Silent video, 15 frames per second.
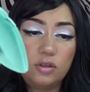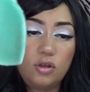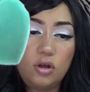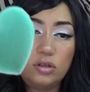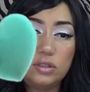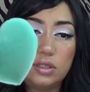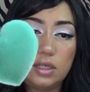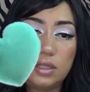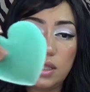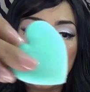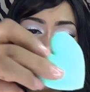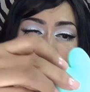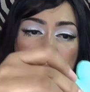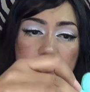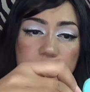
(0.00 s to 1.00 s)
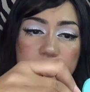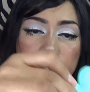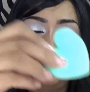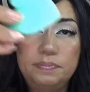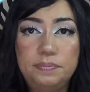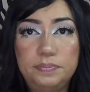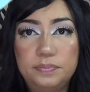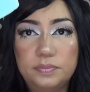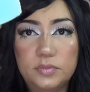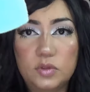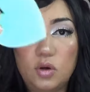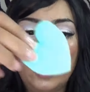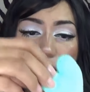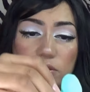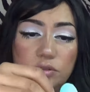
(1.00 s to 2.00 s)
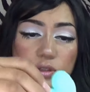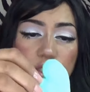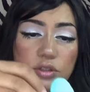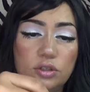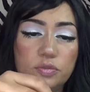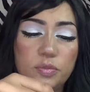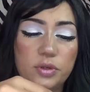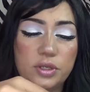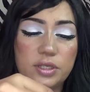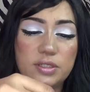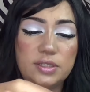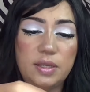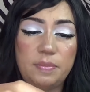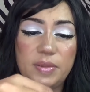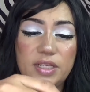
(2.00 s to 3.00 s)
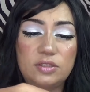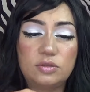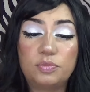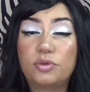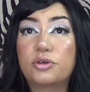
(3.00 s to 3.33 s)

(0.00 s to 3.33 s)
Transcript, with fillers: dos de em, corazoncitos por 15 pesos,